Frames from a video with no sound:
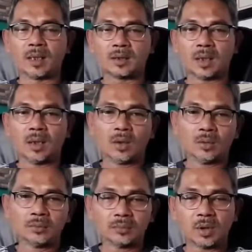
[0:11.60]

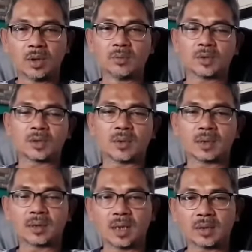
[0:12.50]
Salam Om
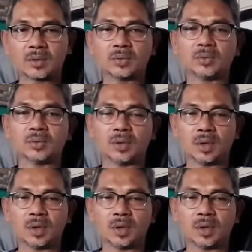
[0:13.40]
Swastiastu,